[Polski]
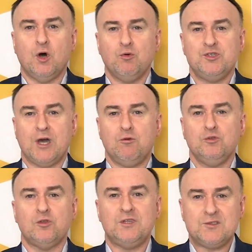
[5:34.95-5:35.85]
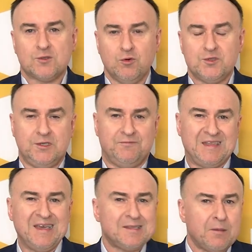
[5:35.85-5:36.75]
do udziału, do dyskusji w
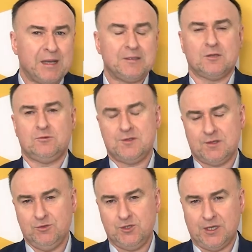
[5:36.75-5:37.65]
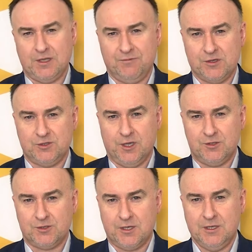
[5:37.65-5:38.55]
tych tematach, które są dzisiaj
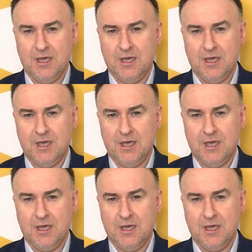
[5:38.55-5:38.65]
najważniejsze.